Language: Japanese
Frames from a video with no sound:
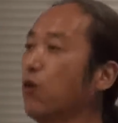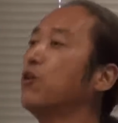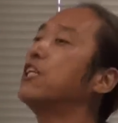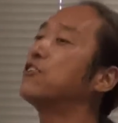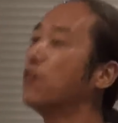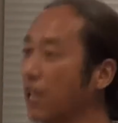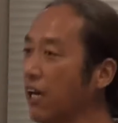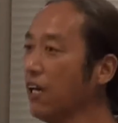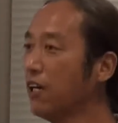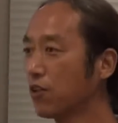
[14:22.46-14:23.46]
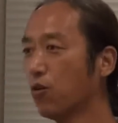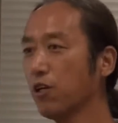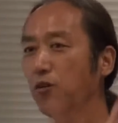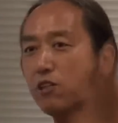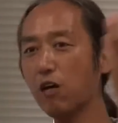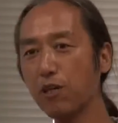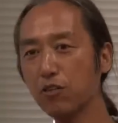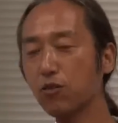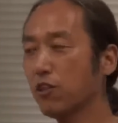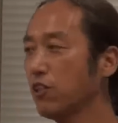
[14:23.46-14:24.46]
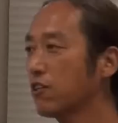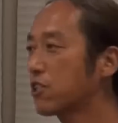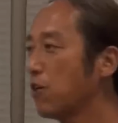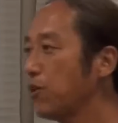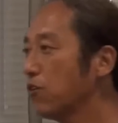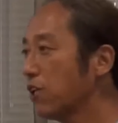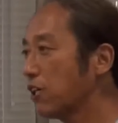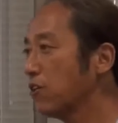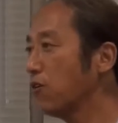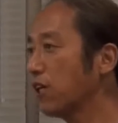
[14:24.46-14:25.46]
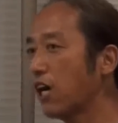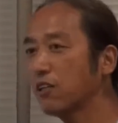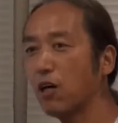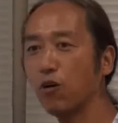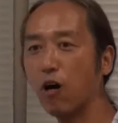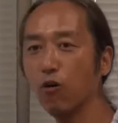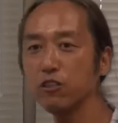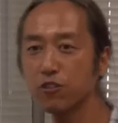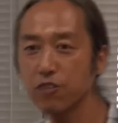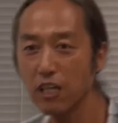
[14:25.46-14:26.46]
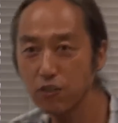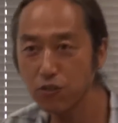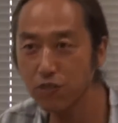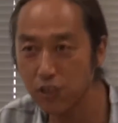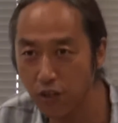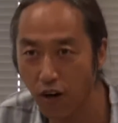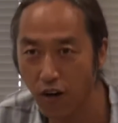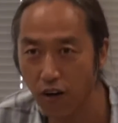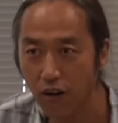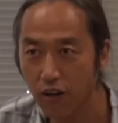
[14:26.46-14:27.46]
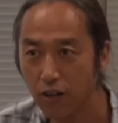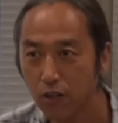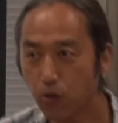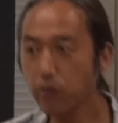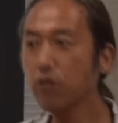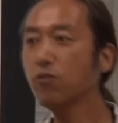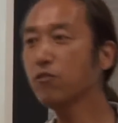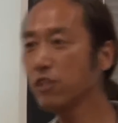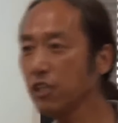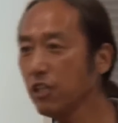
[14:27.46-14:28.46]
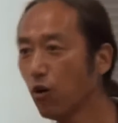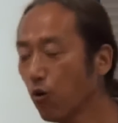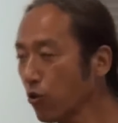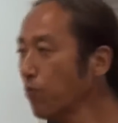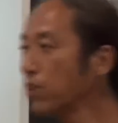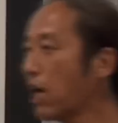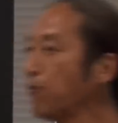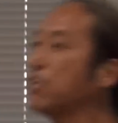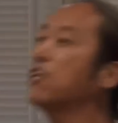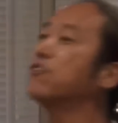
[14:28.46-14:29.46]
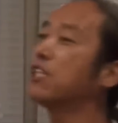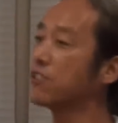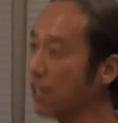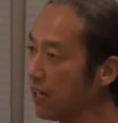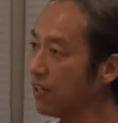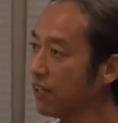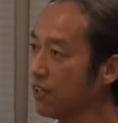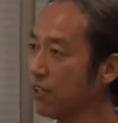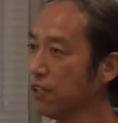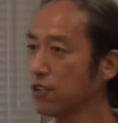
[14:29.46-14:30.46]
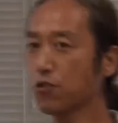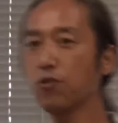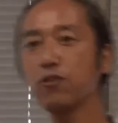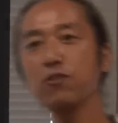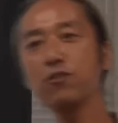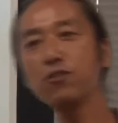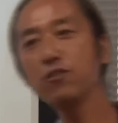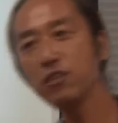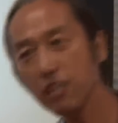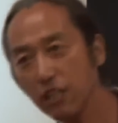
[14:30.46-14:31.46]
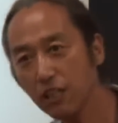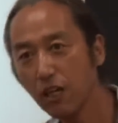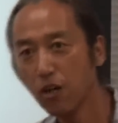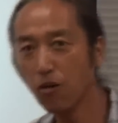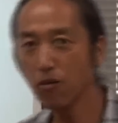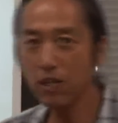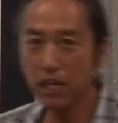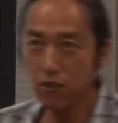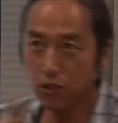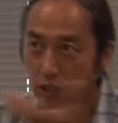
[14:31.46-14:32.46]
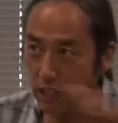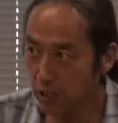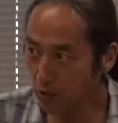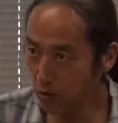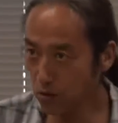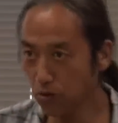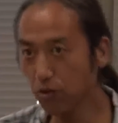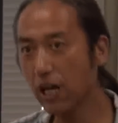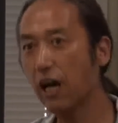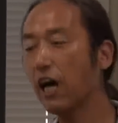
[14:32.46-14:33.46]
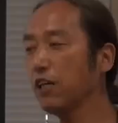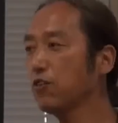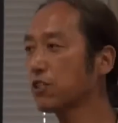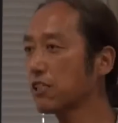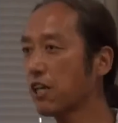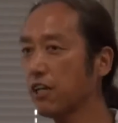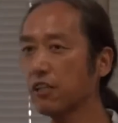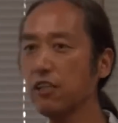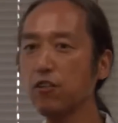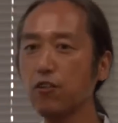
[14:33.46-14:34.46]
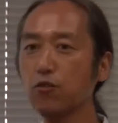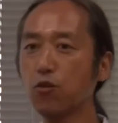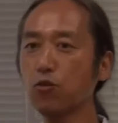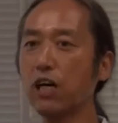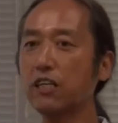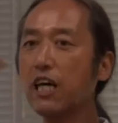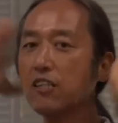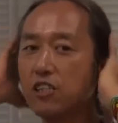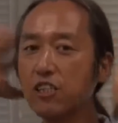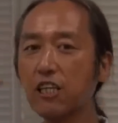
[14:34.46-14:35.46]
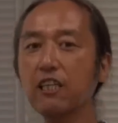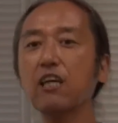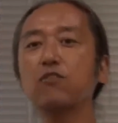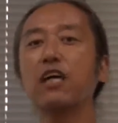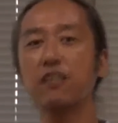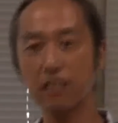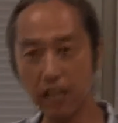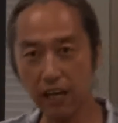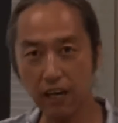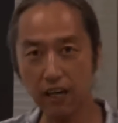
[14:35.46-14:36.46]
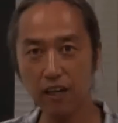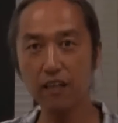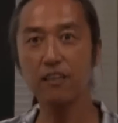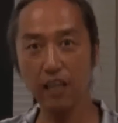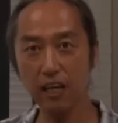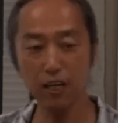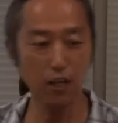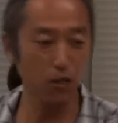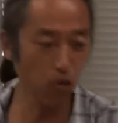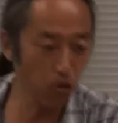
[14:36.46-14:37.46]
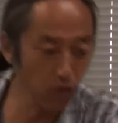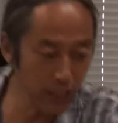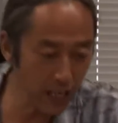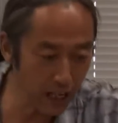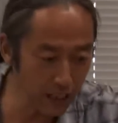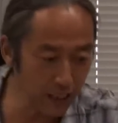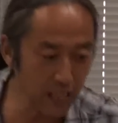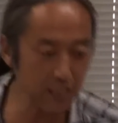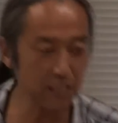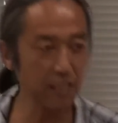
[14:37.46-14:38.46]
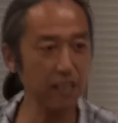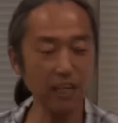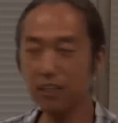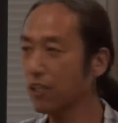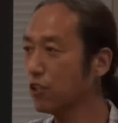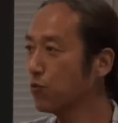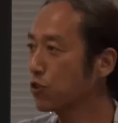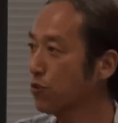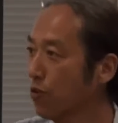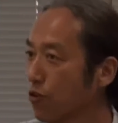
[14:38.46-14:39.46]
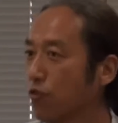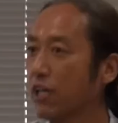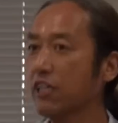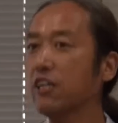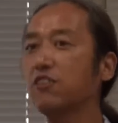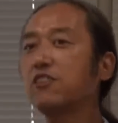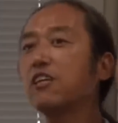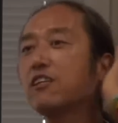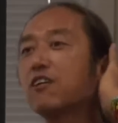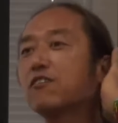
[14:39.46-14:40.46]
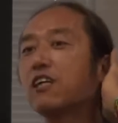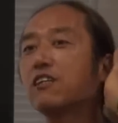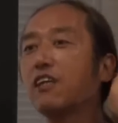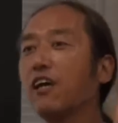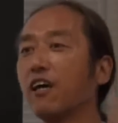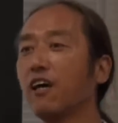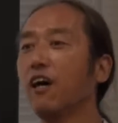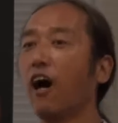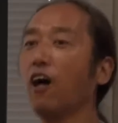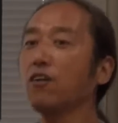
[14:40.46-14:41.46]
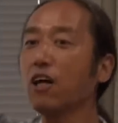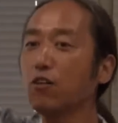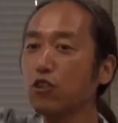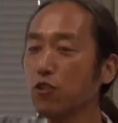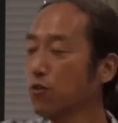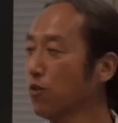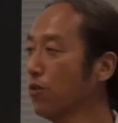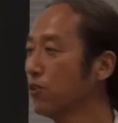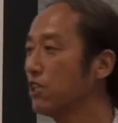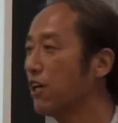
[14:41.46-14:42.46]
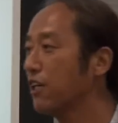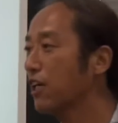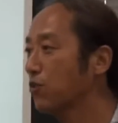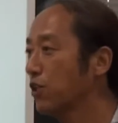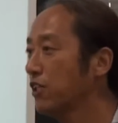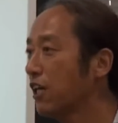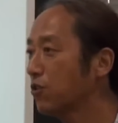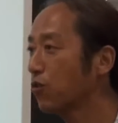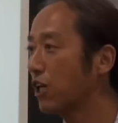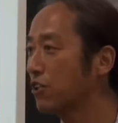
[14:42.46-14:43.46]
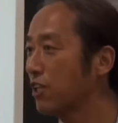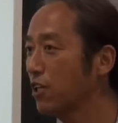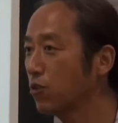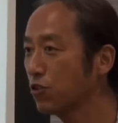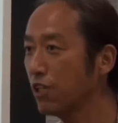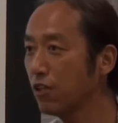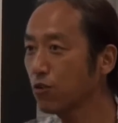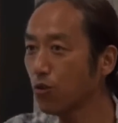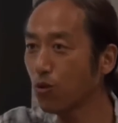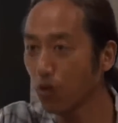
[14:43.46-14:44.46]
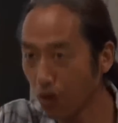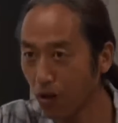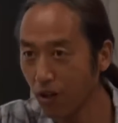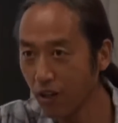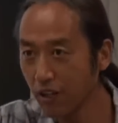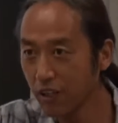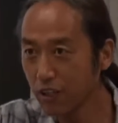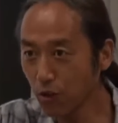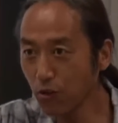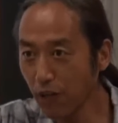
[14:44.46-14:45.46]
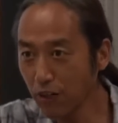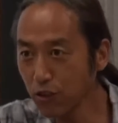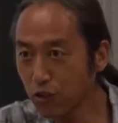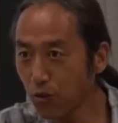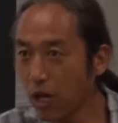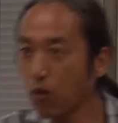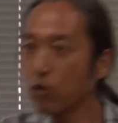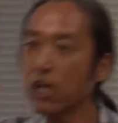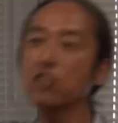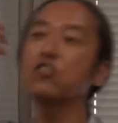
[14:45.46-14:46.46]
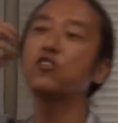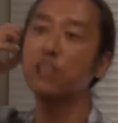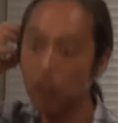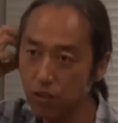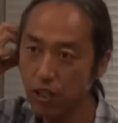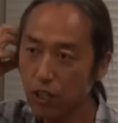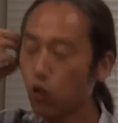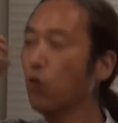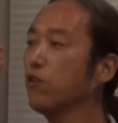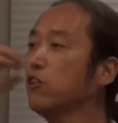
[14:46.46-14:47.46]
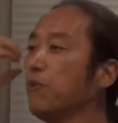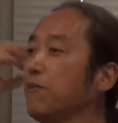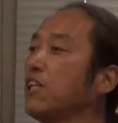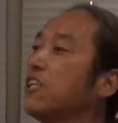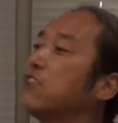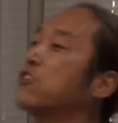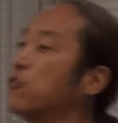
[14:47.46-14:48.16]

氷ですよねこれを食べる時にはセミの鳴き声があった方が美味しく感じるんですよこのように音も食べてるんですねそういうふうに本来の自然の音とか愛のささやきっていうことがキャッチできなくなってねここで愛がささやかれててもその音はキャッチできなくなってはるか後ろの方で誰かの非難とか否定をしているところ人の悪口とかをキャッチしちゃうこういう耳になっ